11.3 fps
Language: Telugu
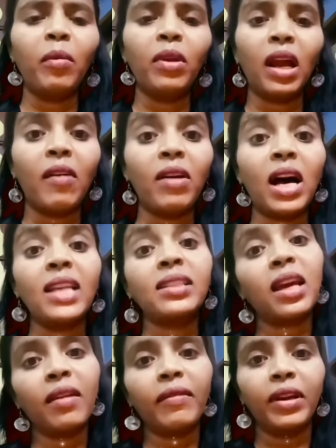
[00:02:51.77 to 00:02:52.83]
మామూలుగా
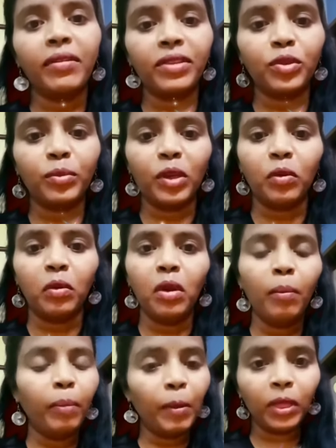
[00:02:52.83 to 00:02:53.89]
ఆస్కార్ అవార్డు ఇవ్వచ్చు మీకు
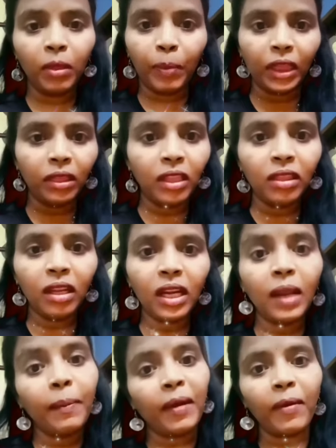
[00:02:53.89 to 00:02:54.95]

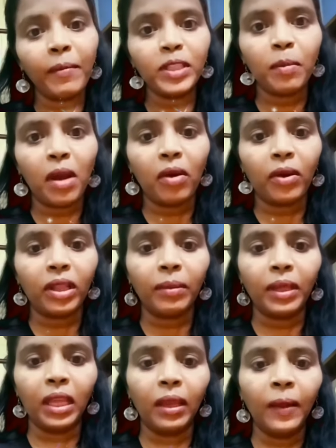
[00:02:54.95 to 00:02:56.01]
పత్తిత్తుల కన్నా పర్ఫార్మెన్స్
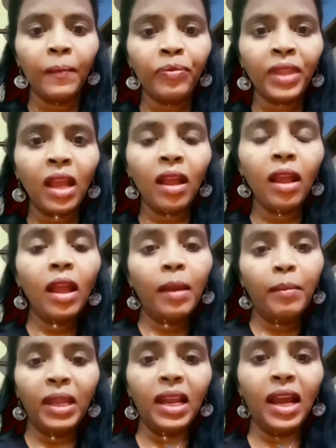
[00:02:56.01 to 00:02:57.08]
బాగుంటుంది మీది
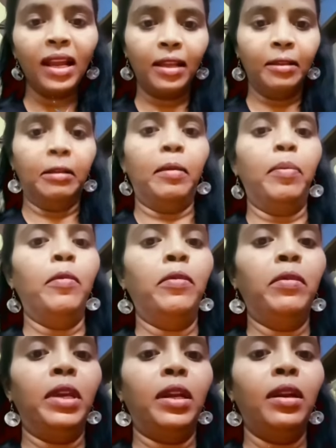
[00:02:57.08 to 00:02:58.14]
మీలాగా
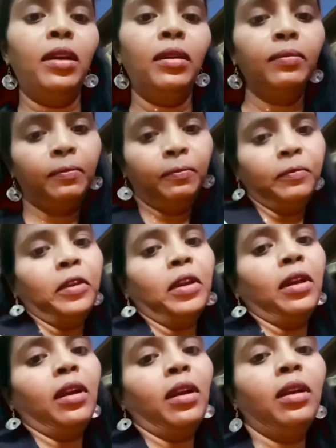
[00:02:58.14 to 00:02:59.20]
ఇక్కడ
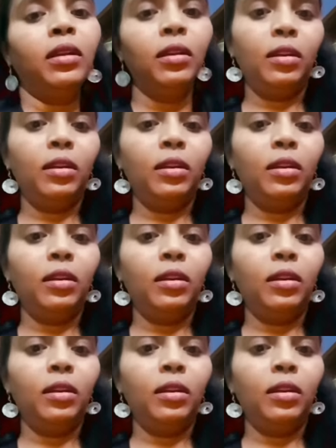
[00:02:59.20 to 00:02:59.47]
ఇక్కడ